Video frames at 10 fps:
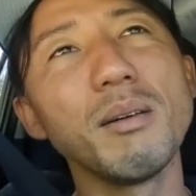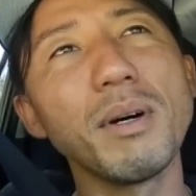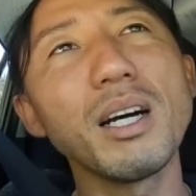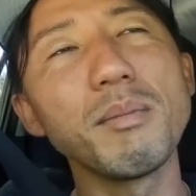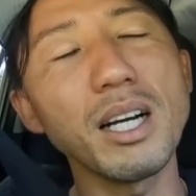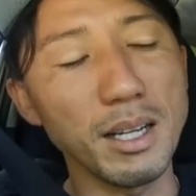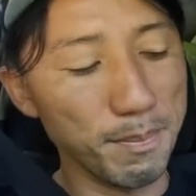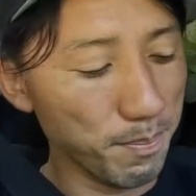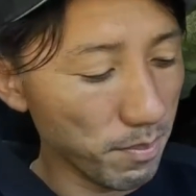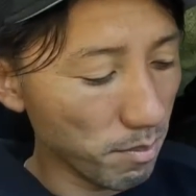まあ
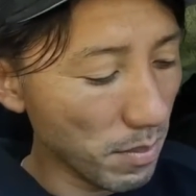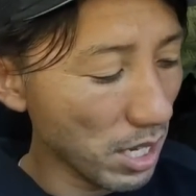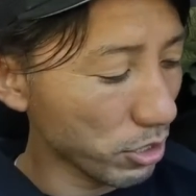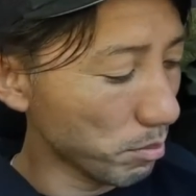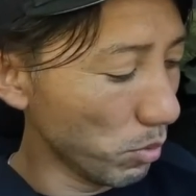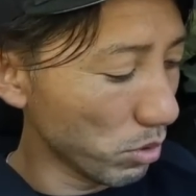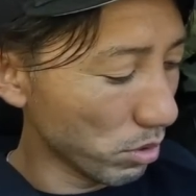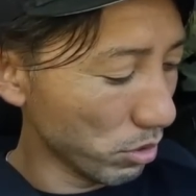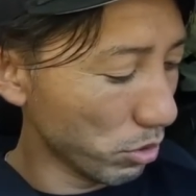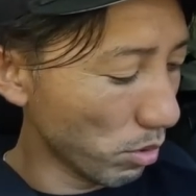まあ、まあ、
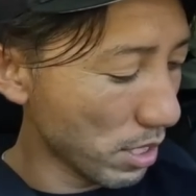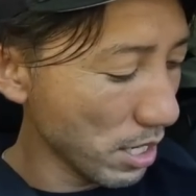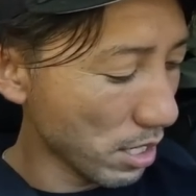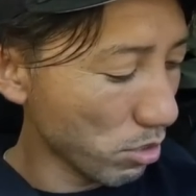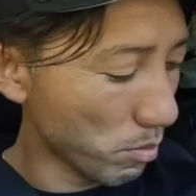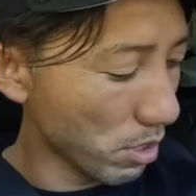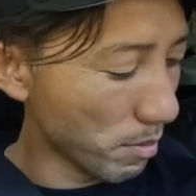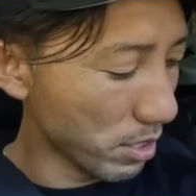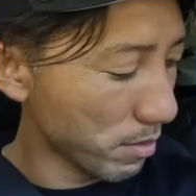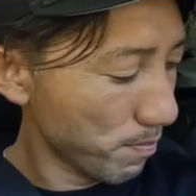もうしょうがないかなと思って
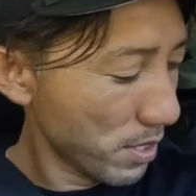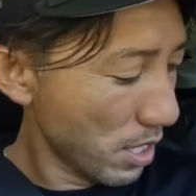ます。